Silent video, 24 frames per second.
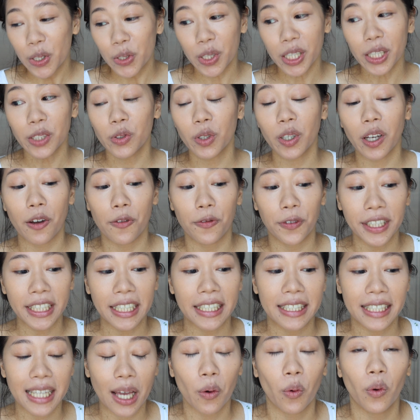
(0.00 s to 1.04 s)
所以这款粉
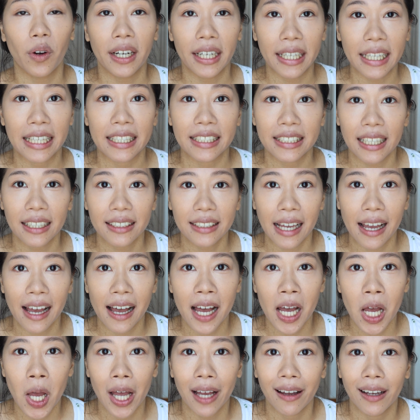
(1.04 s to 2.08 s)
底在我脸上，
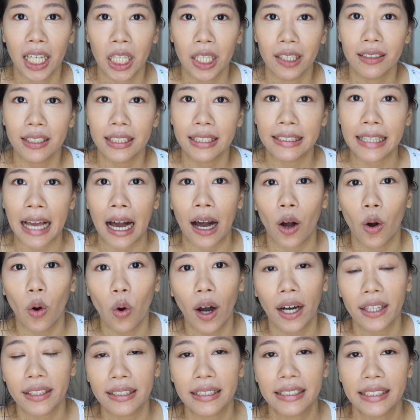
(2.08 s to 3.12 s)
它呃氧
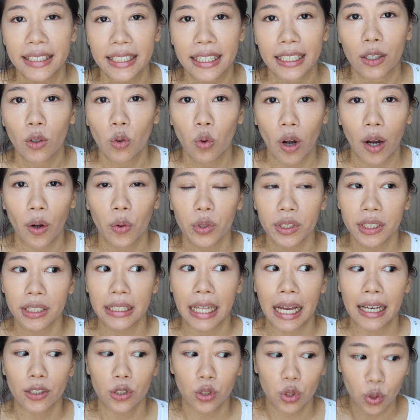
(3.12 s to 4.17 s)
化的情况，或是
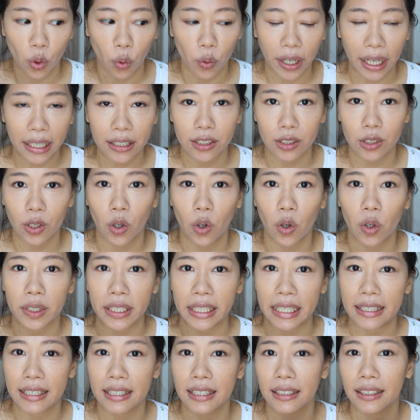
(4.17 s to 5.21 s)
它收干之后
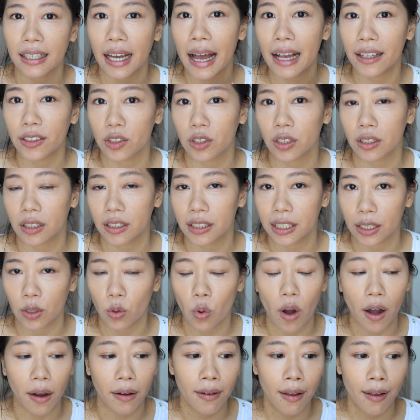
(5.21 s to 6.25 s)
颜色暗沉的情
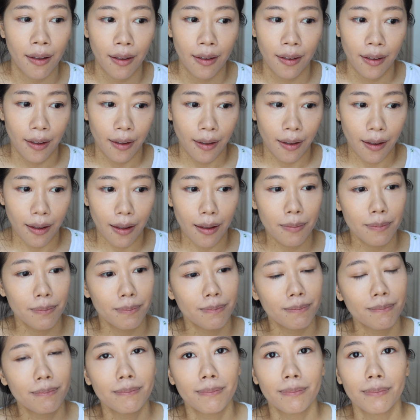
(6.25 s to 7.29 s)
况。
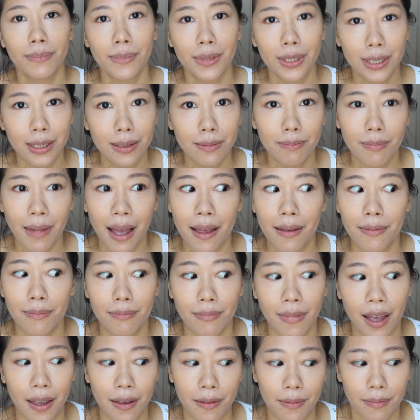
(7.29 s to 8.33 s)
嗯，是蛮
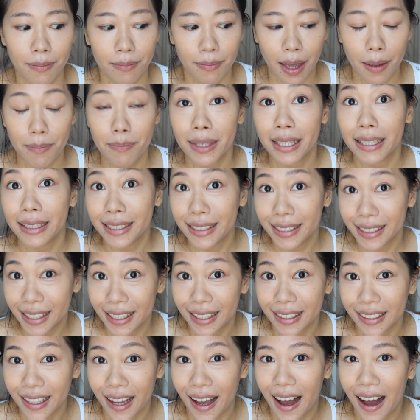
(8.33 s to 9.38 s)
蛮蛮明
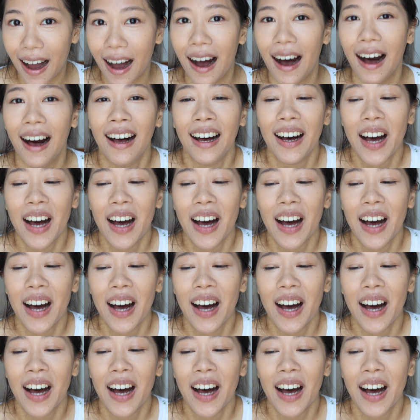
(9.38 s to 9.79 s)
显的啊，